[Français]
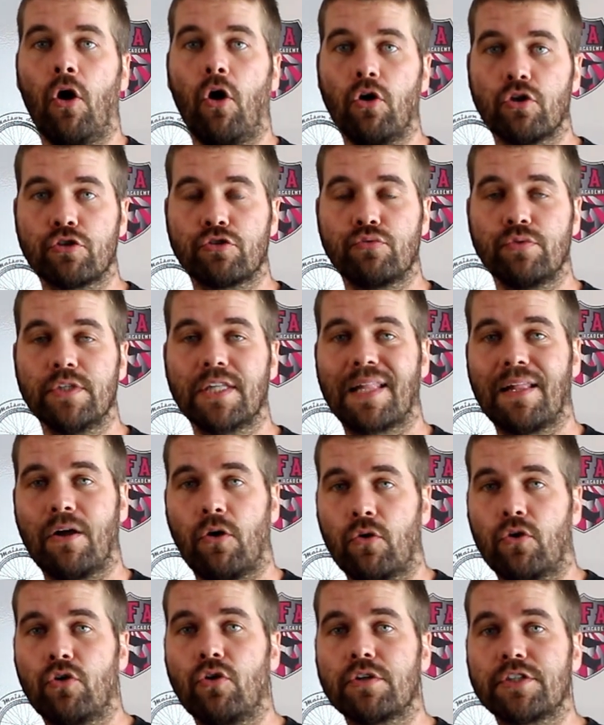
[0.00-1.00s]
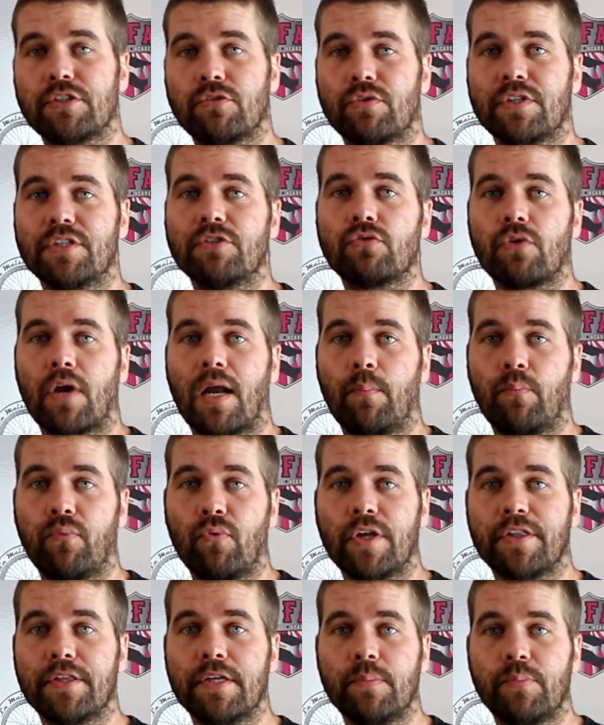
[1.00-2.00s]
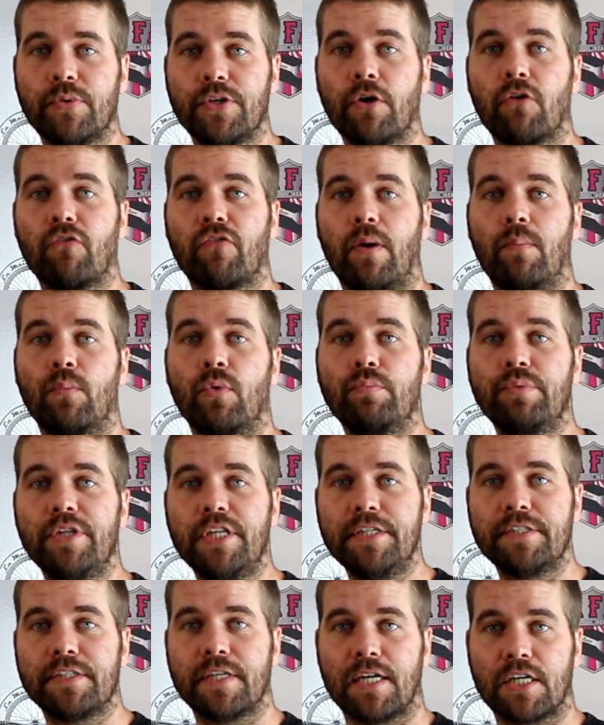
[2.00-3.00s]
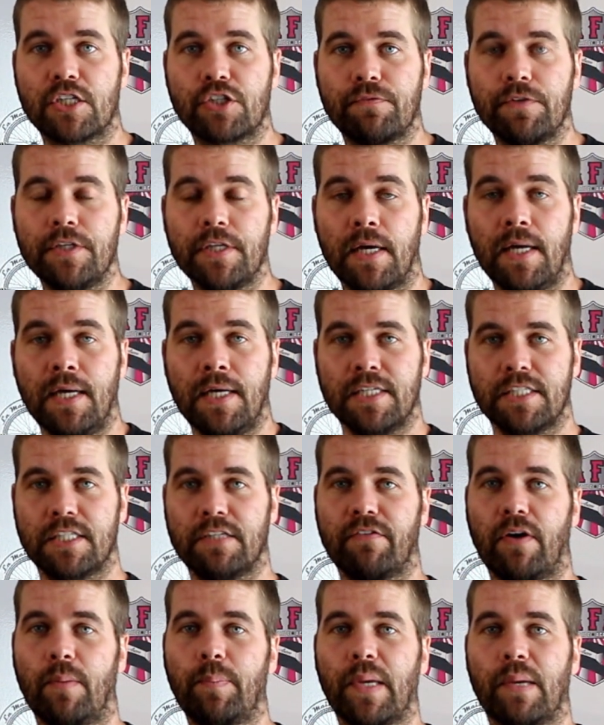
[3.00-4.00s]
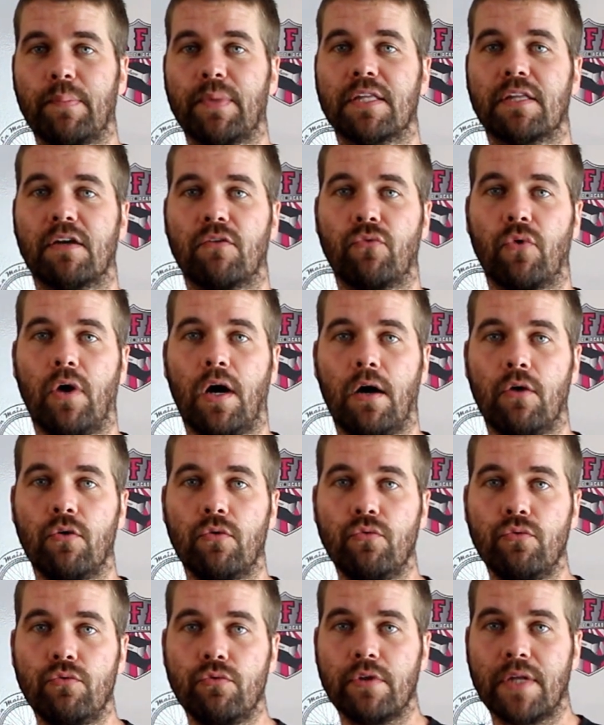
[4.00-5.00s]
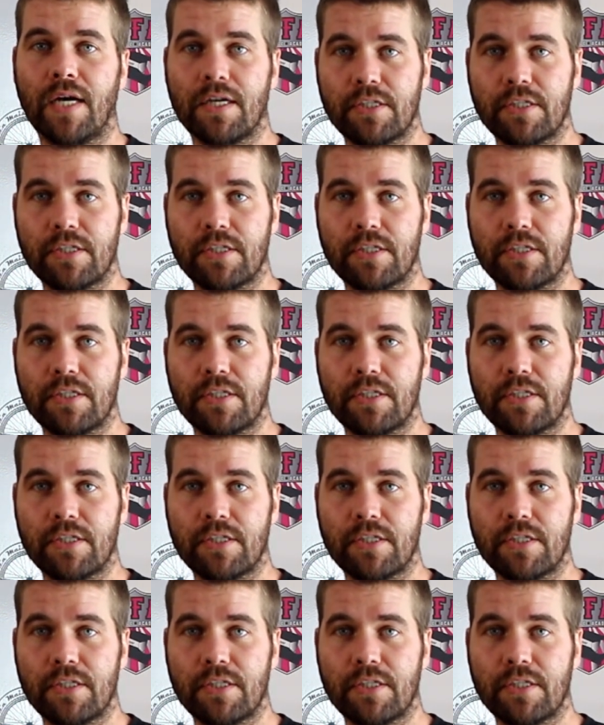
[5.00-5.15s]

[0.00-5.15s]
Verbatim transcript: Ensuite, là encore, si on est sur la pointe des pieds, on va mobiliser la cheville, ce qui va permettre d'avoir une